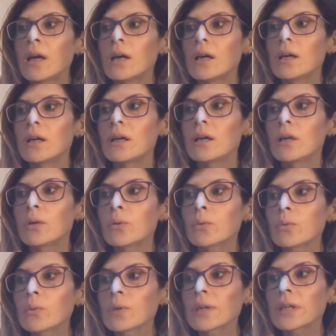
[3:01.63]
Eh,
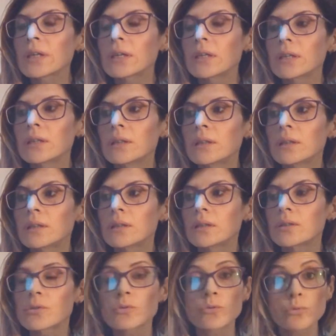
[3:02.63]
lui eh,
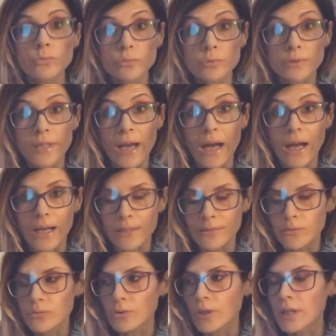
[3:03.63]
studia a
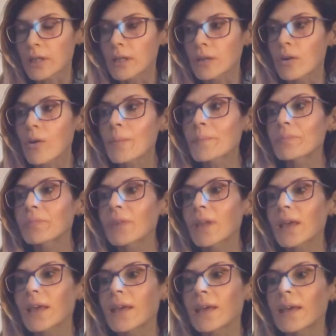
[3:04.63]
Torino
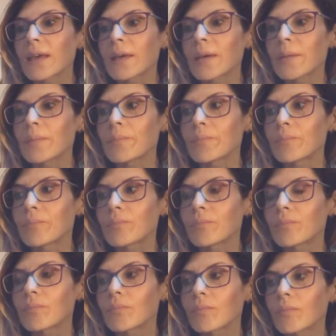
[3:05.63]
e mh,
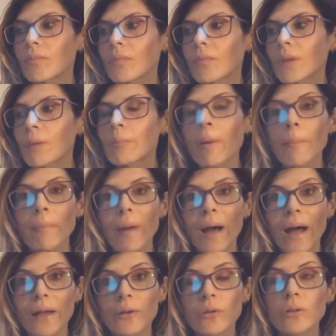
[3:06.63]
mm, man
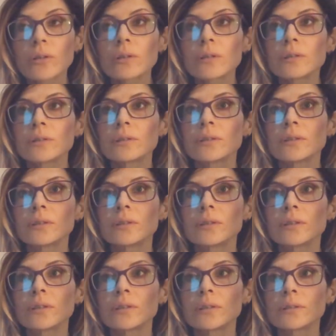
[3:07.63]
mano
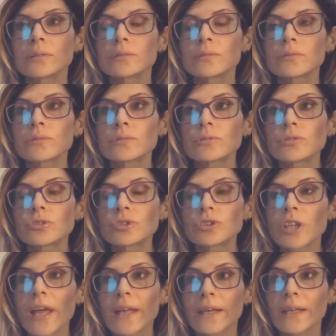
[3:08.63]
eh,
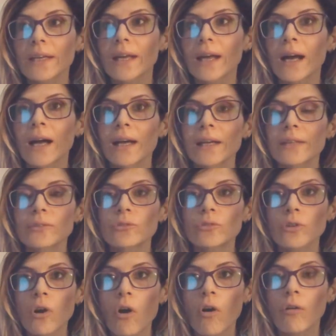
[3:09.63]
cerca e
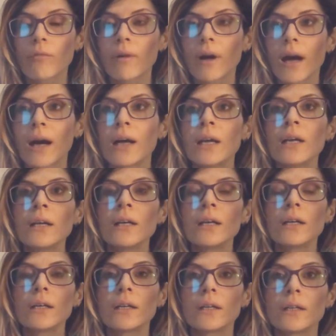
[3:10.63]
trova
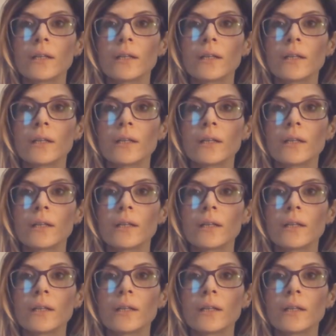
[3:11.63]
eh,